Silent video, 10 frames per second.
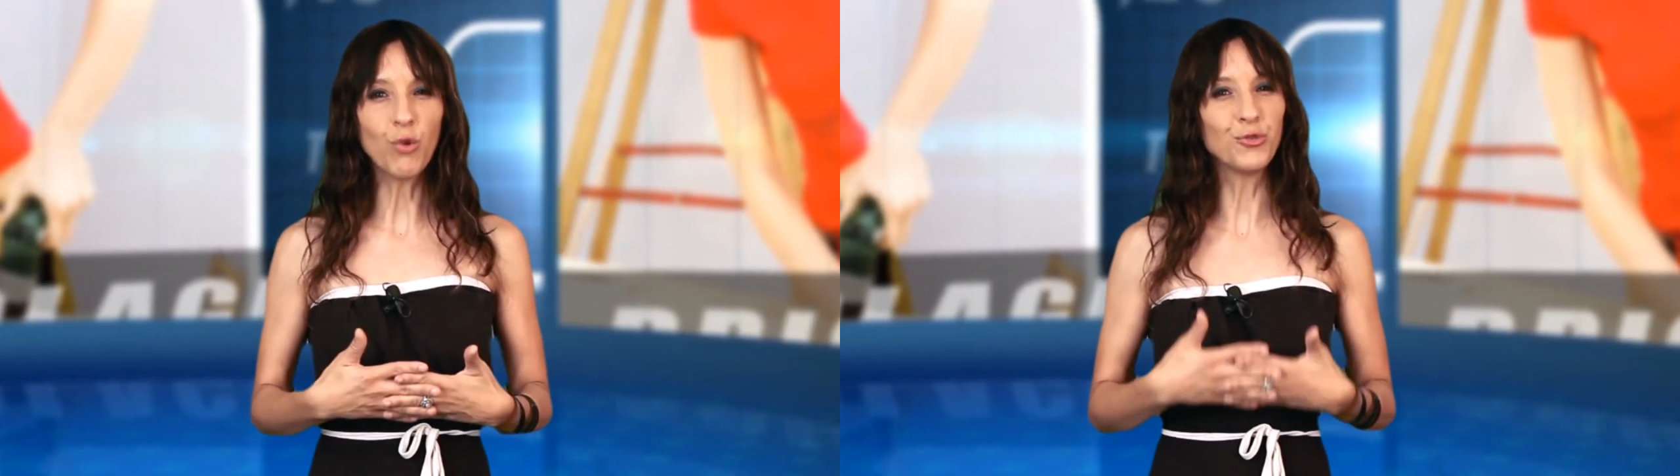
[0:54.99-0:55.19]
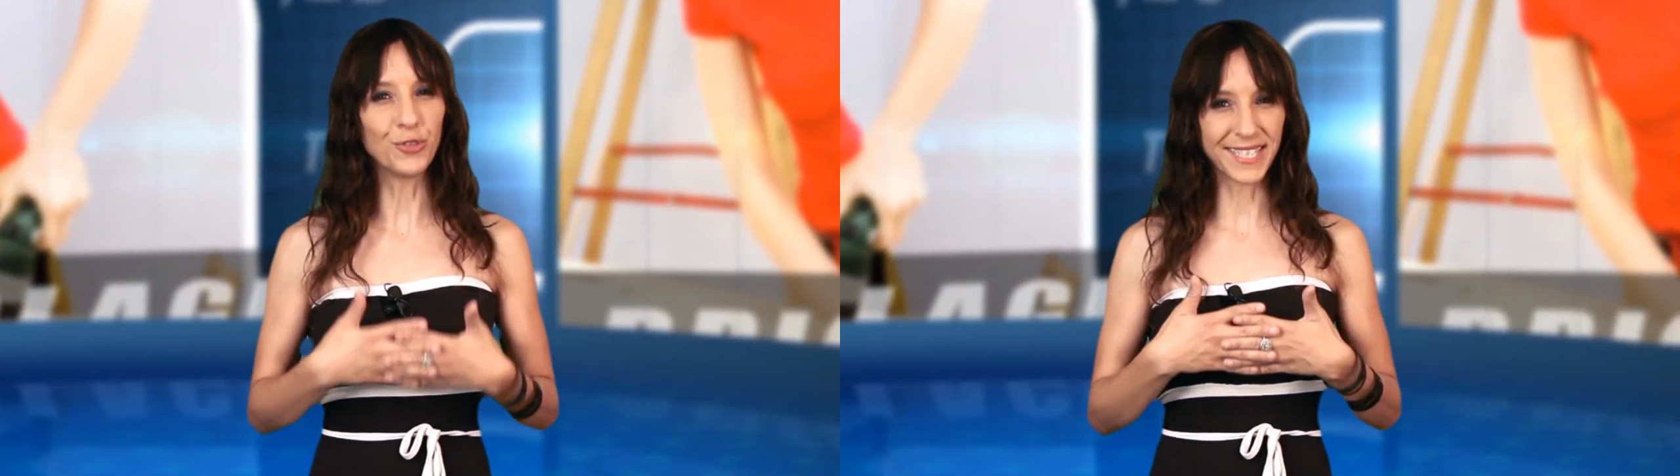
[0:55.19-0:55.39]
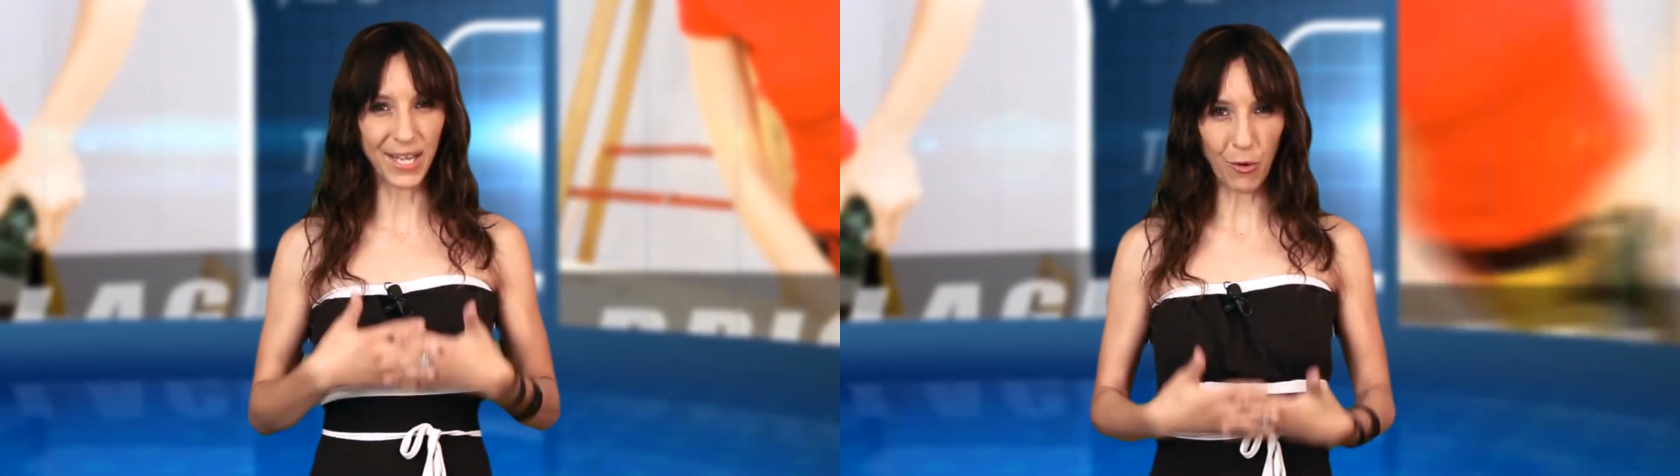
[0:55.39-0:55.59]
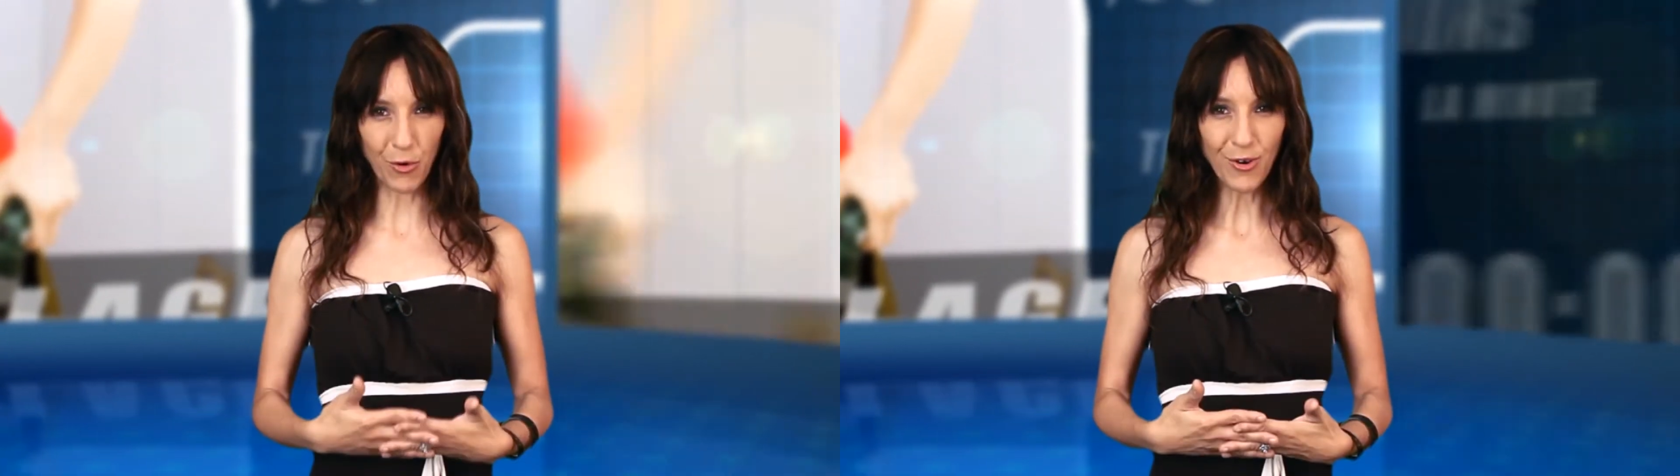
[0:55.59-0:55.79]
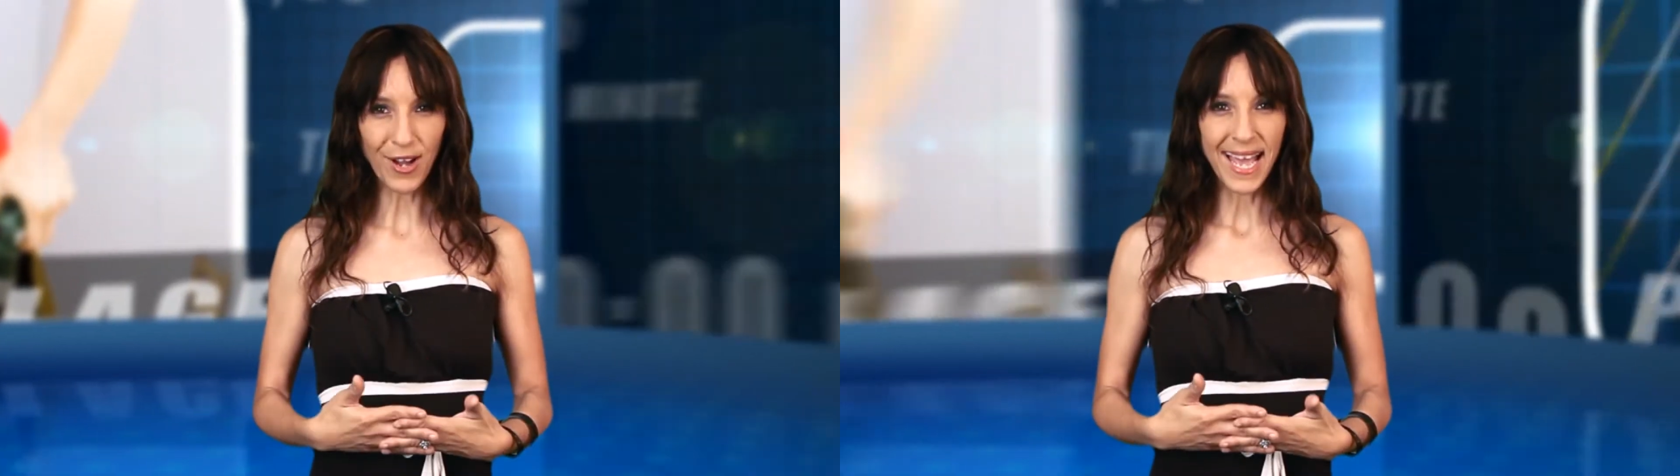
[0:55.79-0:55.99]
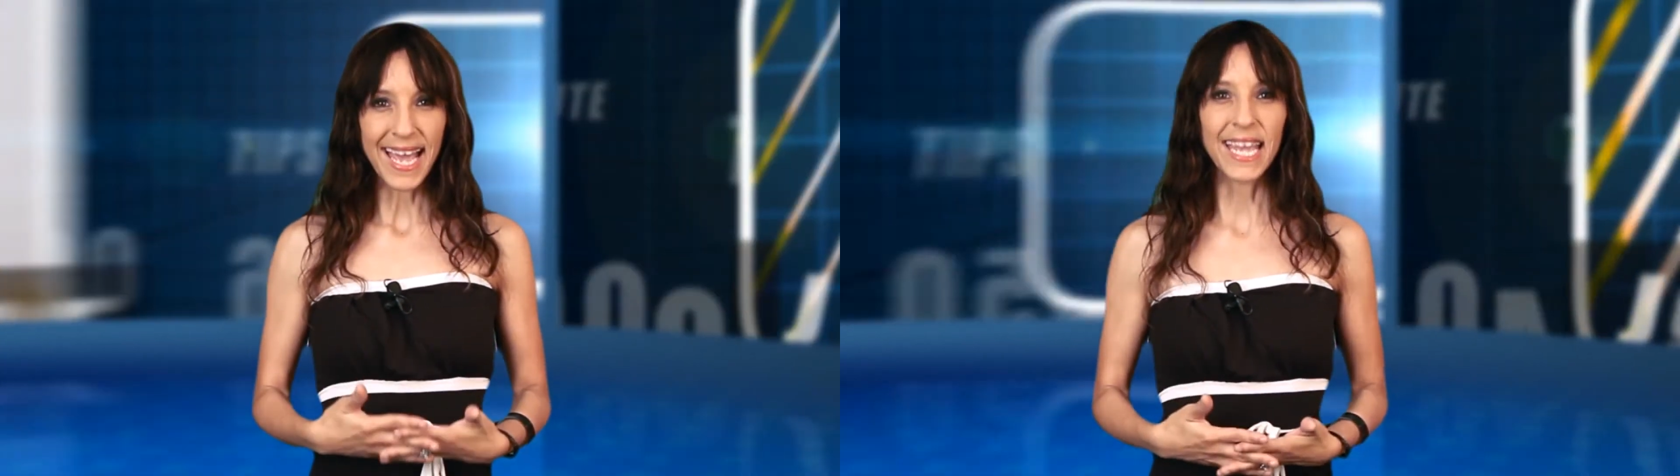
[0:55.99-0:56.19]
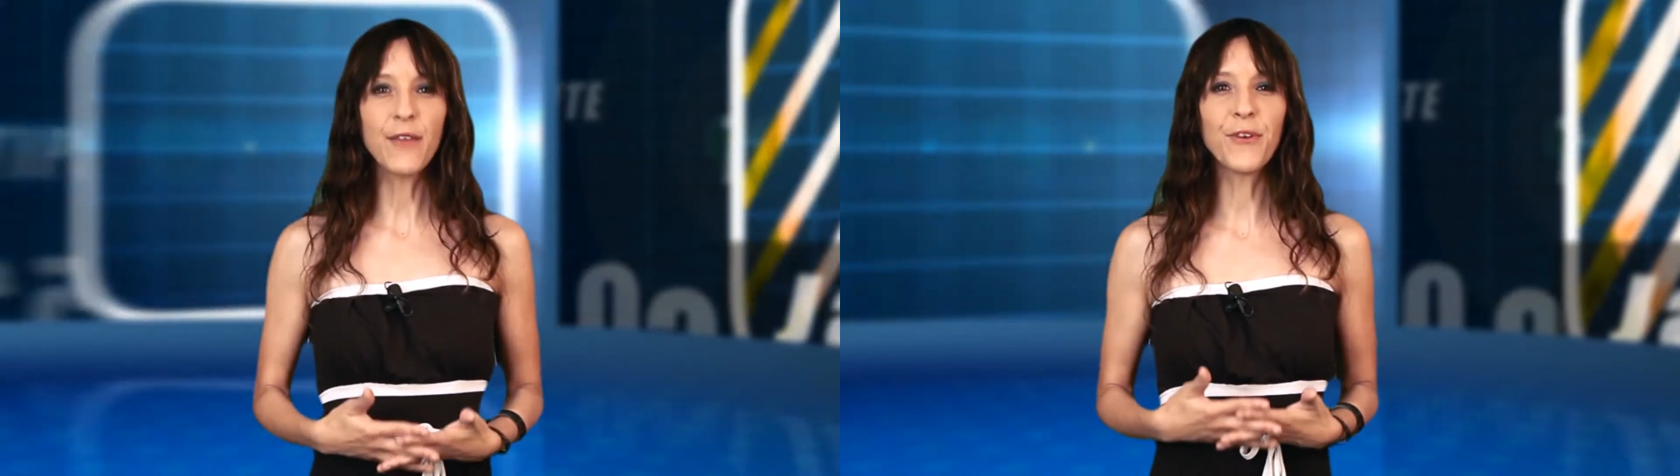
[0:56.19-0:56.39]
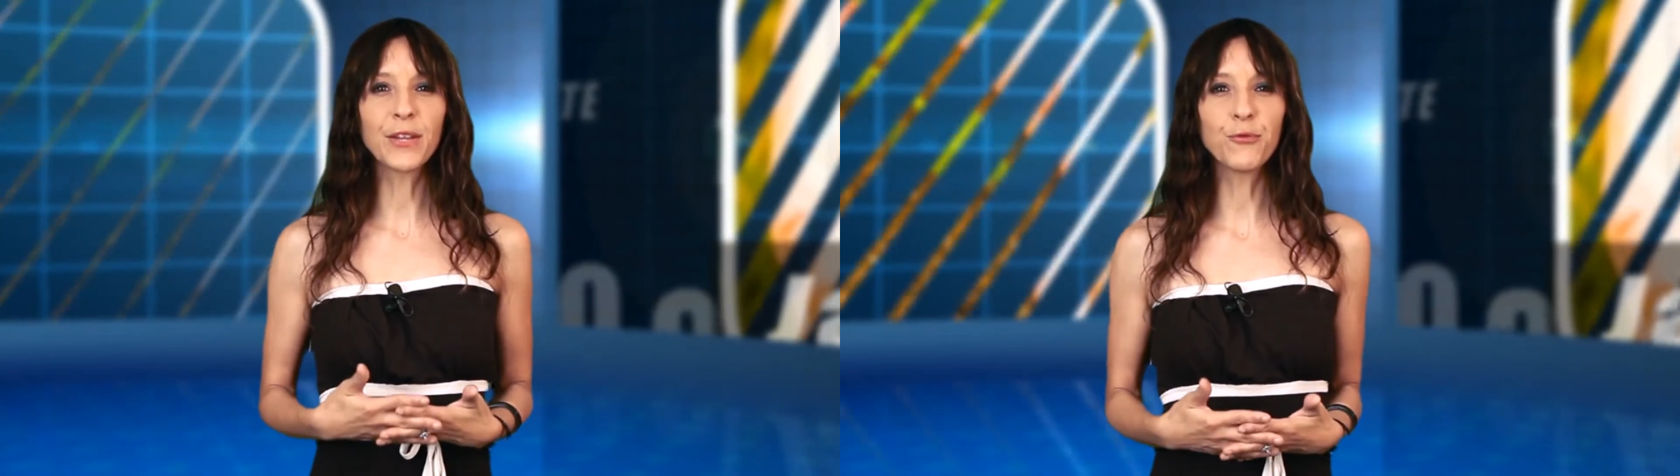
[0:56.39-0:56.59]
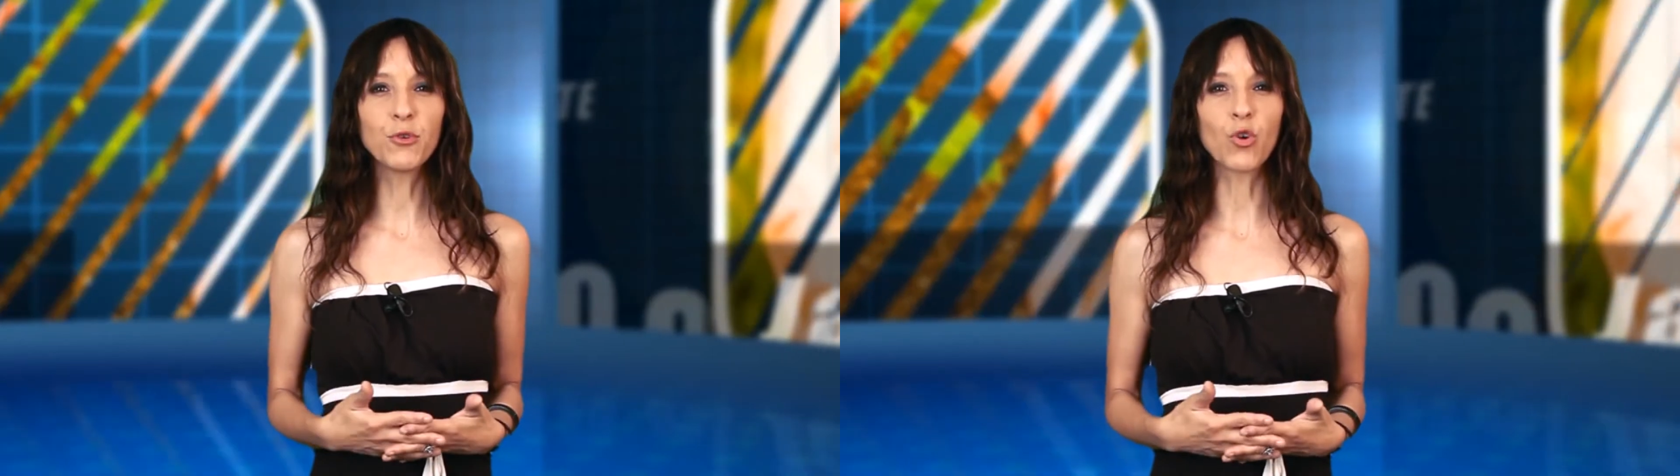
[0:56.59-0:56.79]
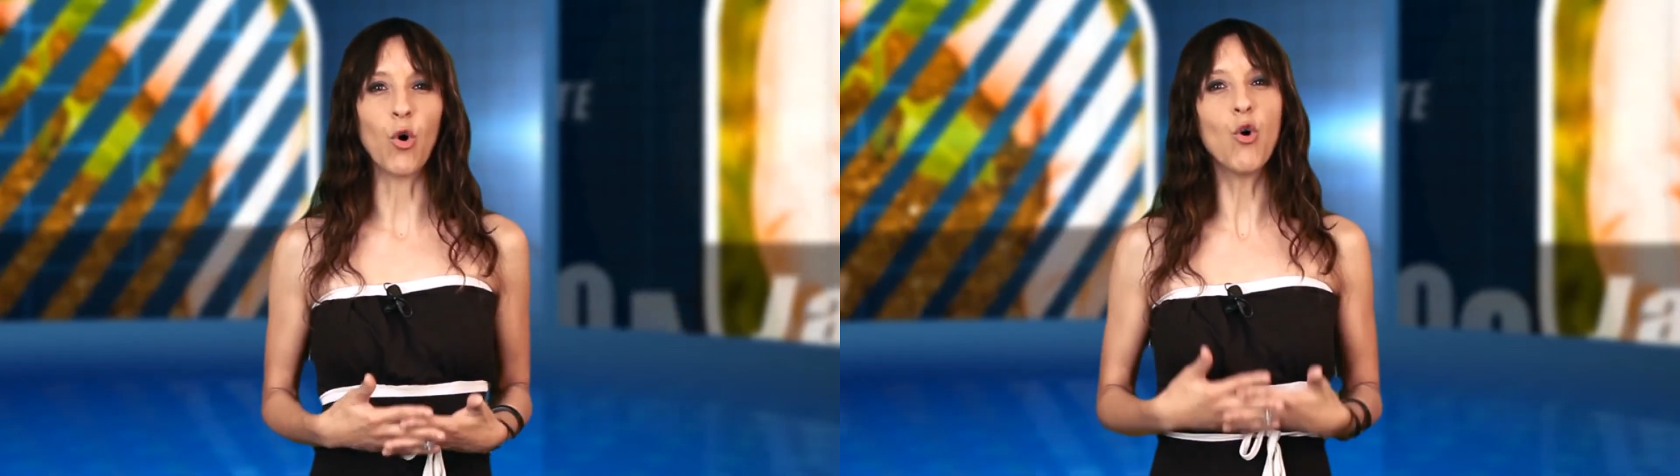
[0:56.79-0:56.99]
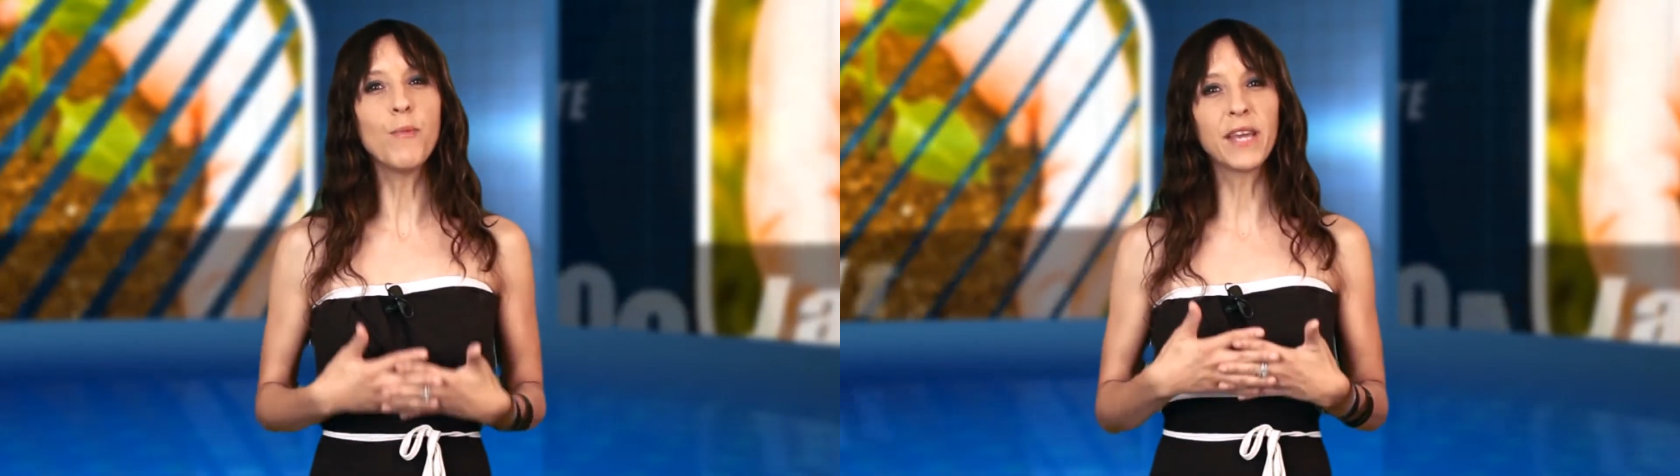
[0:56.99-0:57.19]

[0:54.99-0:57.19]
ou de sirop et faites fondre au